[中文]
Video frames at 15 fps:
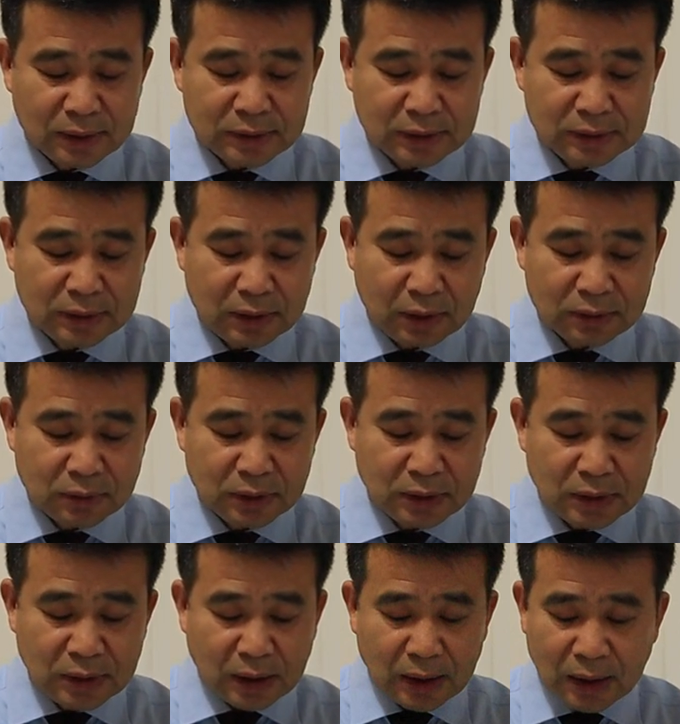神性的高度
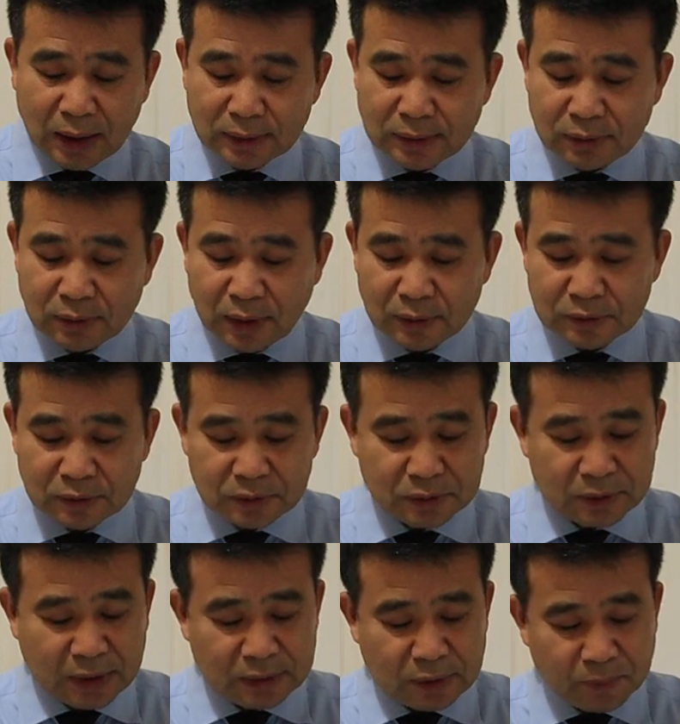啊，就是说
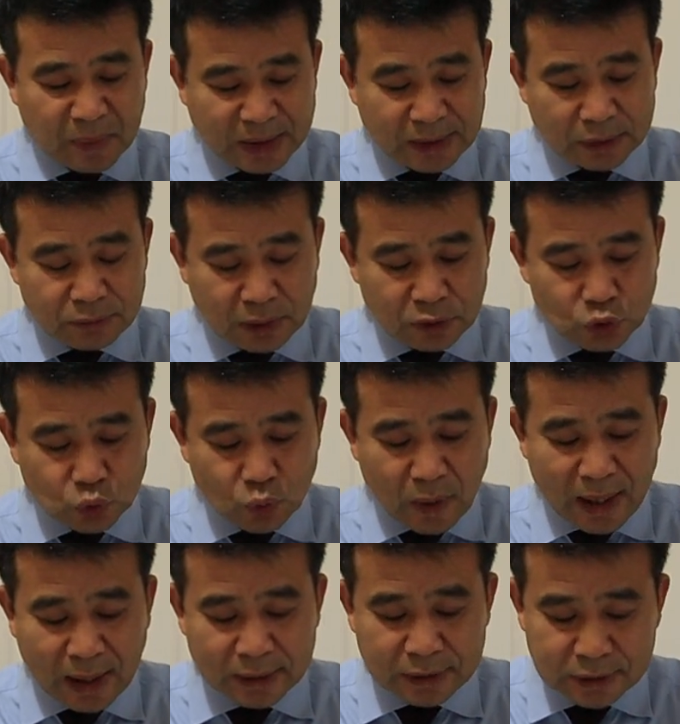就就是马大说主
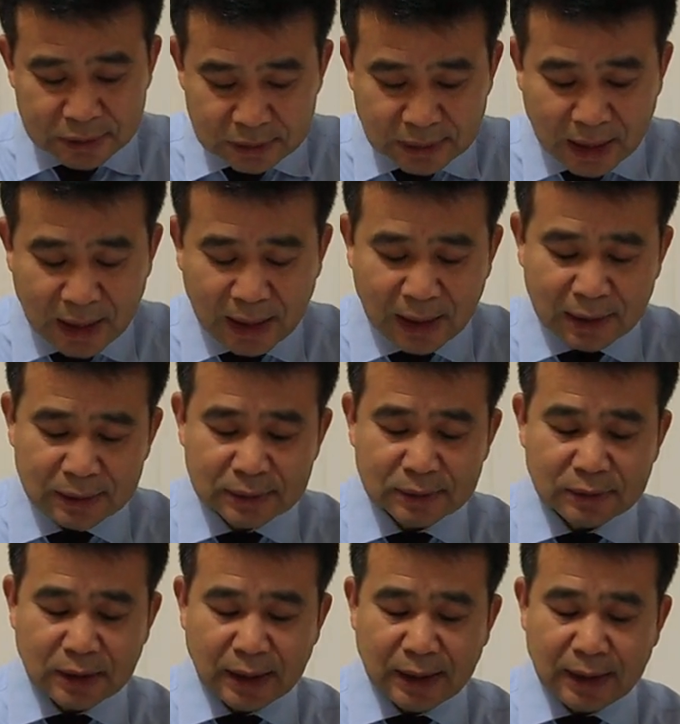啊是的，
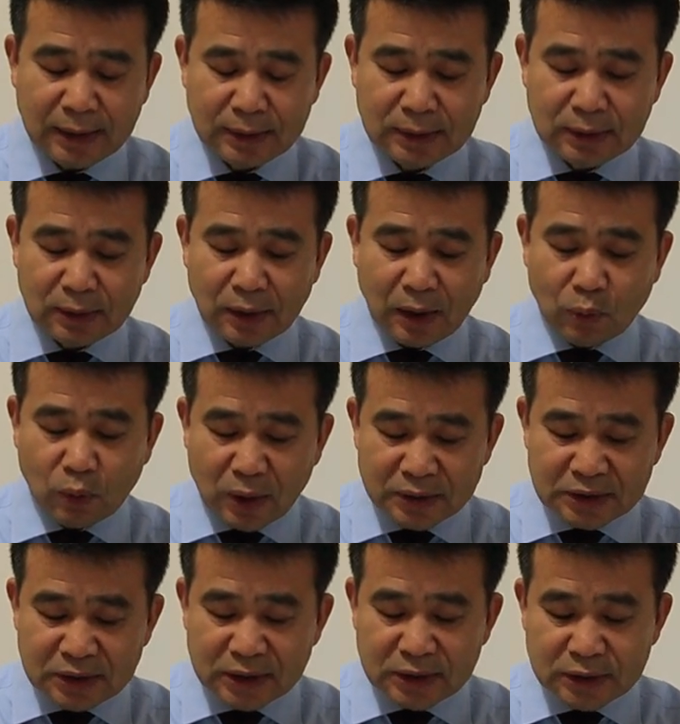喂，啊
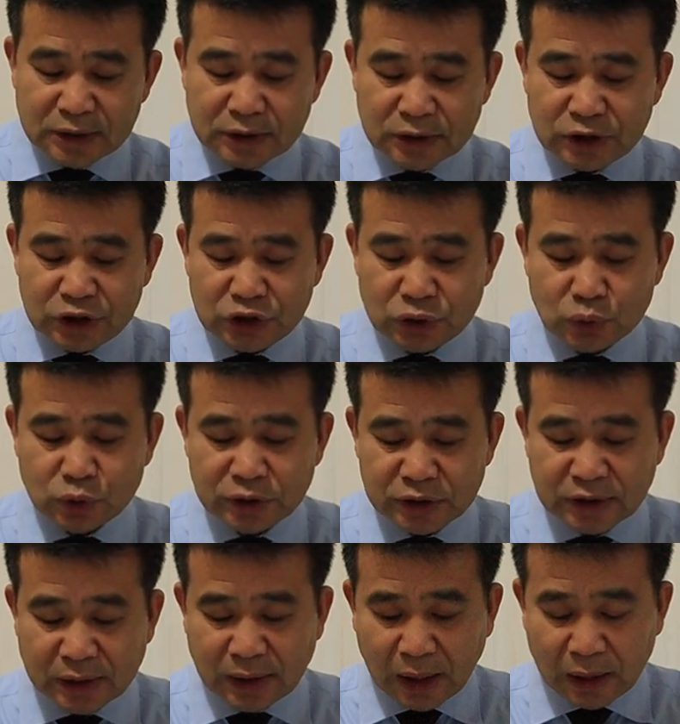我信你是基督是
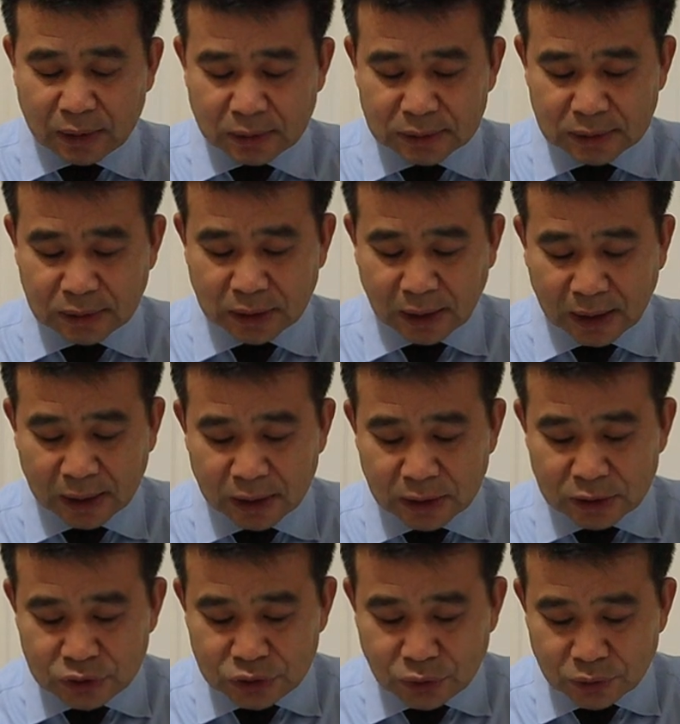神的儿子啊，
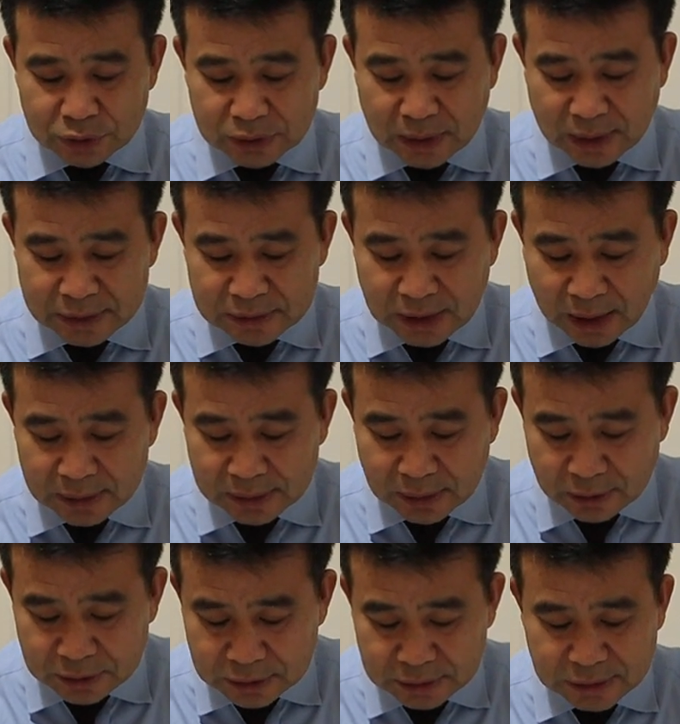就是呢降临
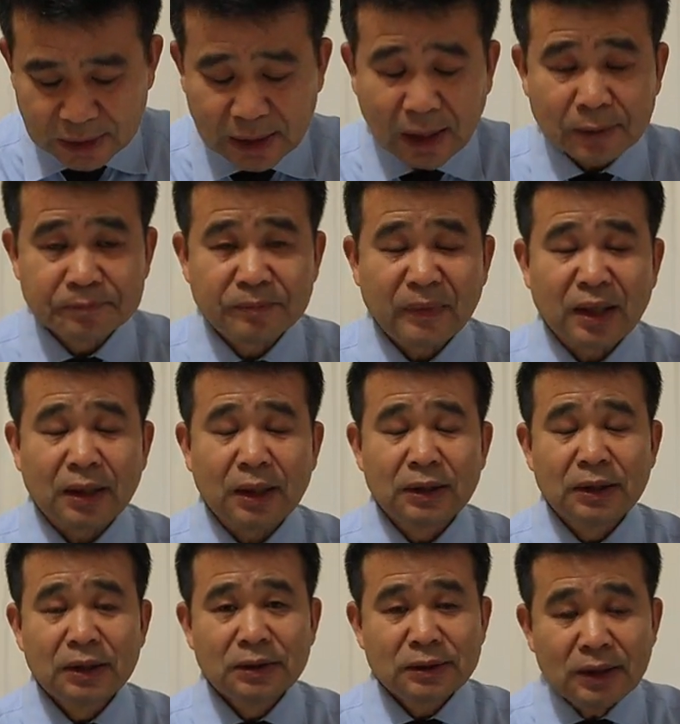到世界的
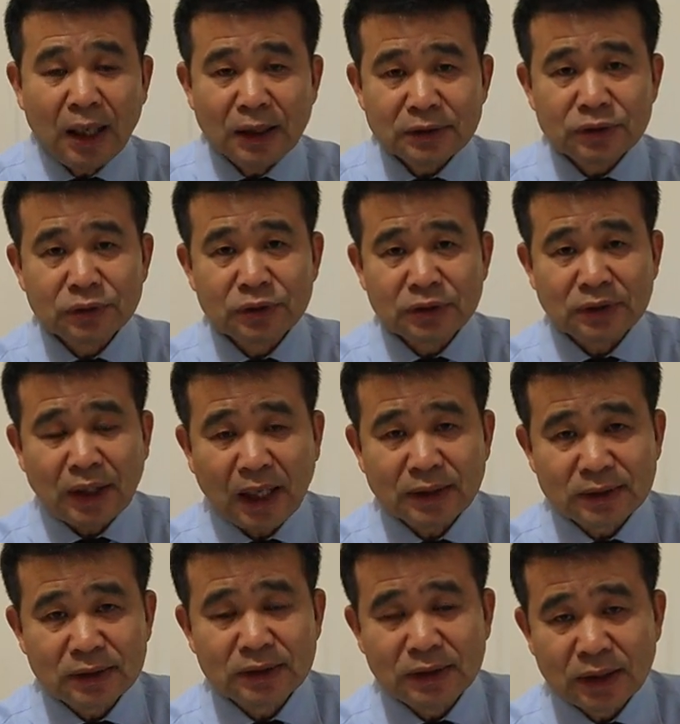哎。那就是
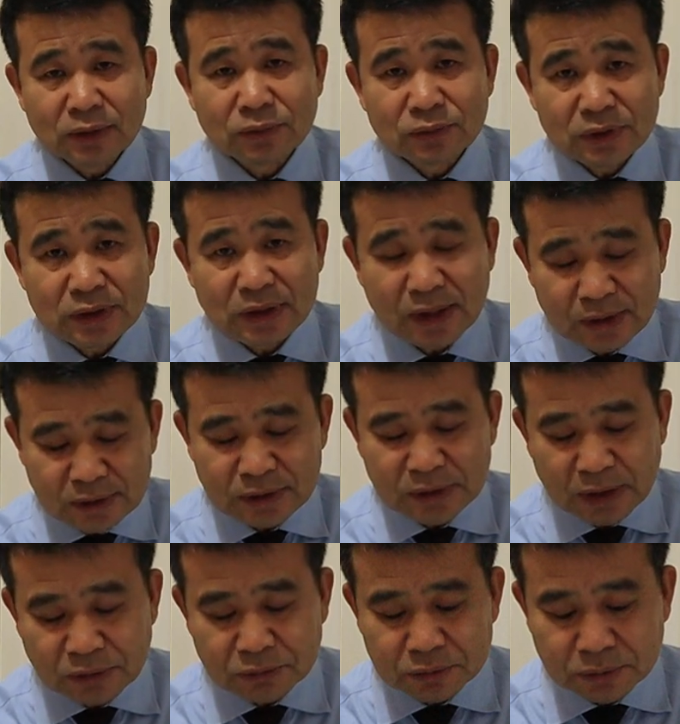他信耶稣，先
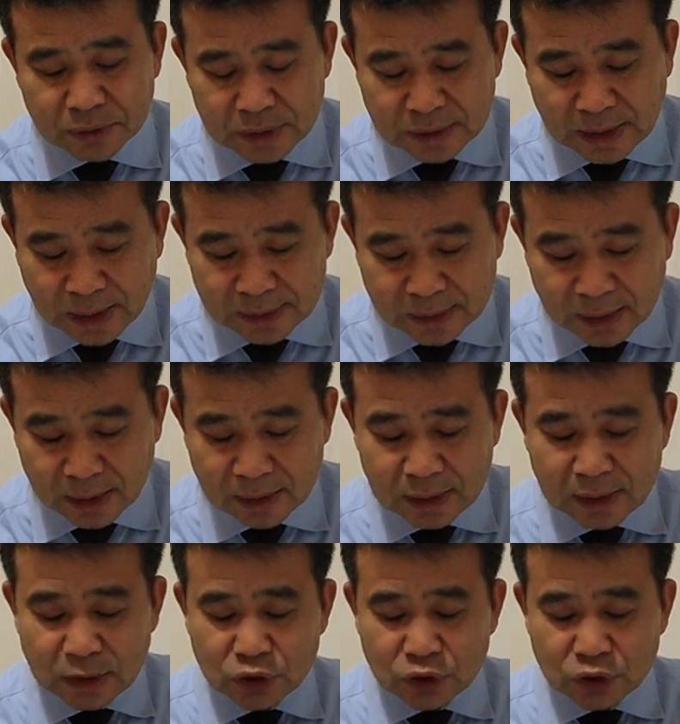耶稣有这个大能啊。